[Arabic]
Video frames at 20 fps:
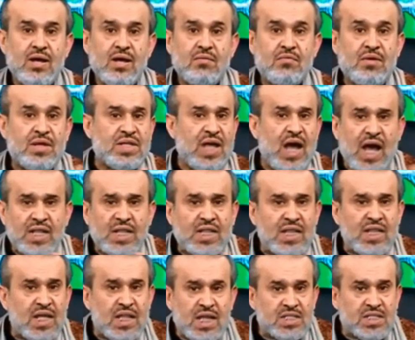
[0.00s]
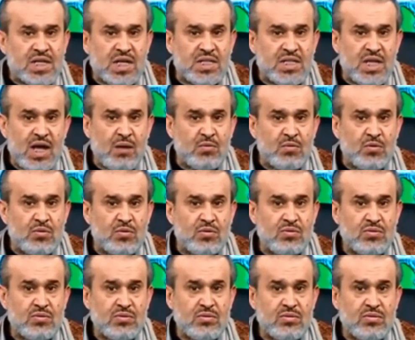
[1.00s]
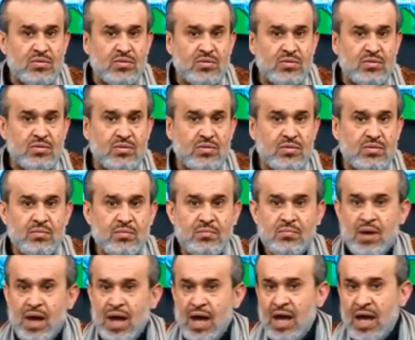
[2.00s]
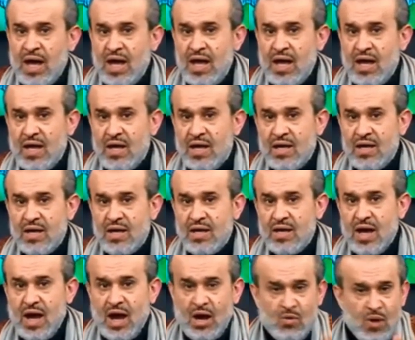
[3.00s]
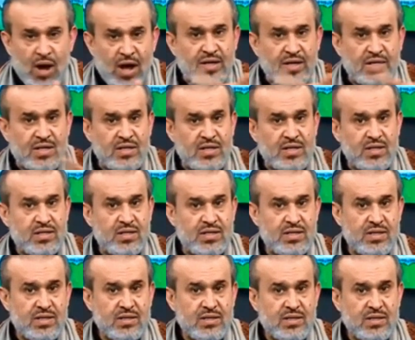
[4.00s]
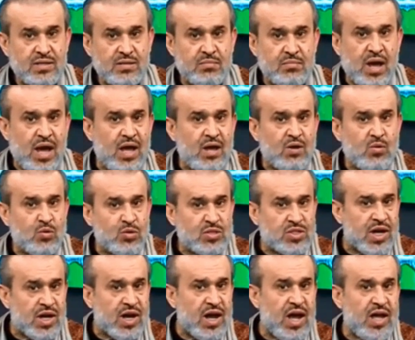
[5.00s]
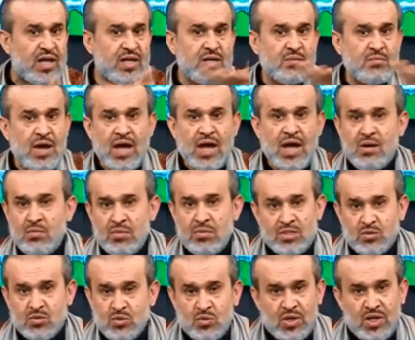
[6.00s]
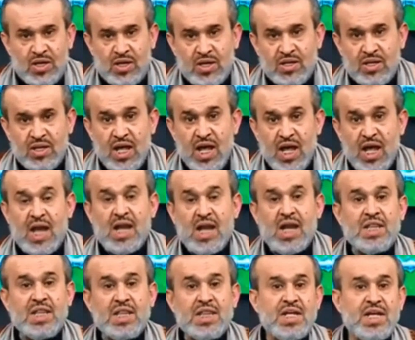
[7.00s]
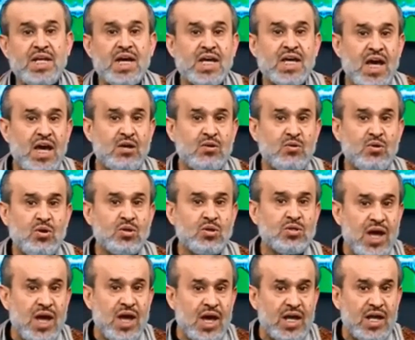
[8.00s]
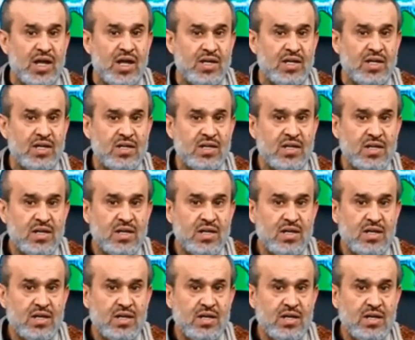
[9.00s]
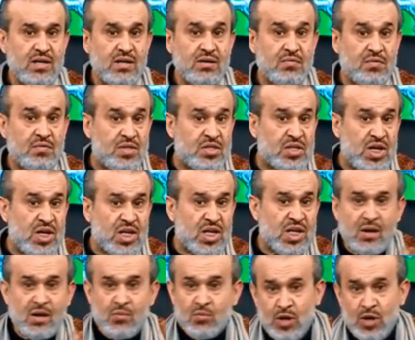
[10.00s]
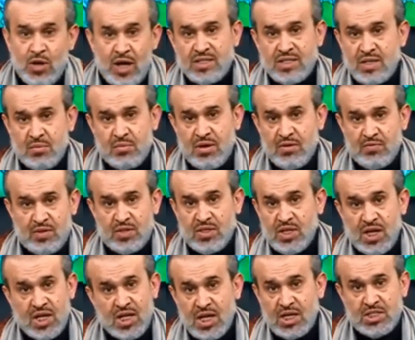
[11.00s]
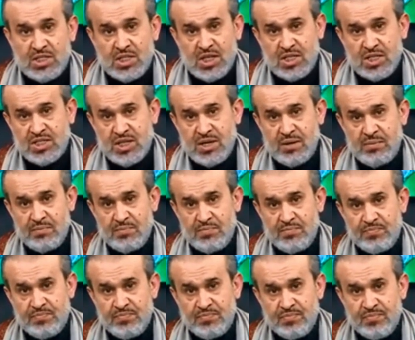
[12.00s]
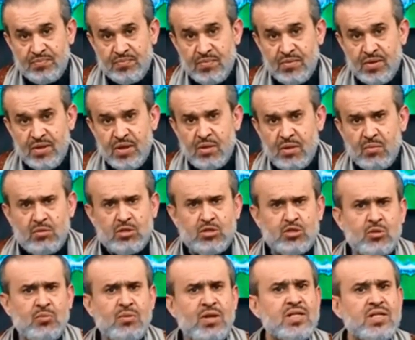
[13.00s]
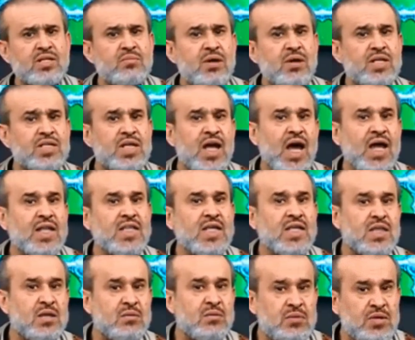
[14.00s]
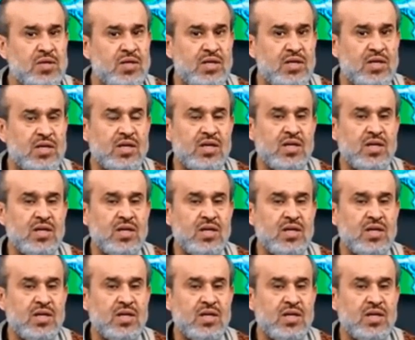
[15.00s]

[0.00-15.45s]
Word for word: فتحدث صدام مع أعوانه مع الوزراء مع المسؤولين الذين كانوا حضارا في تلك المناسبة في تلك الجلسة من جملة ما تحدث به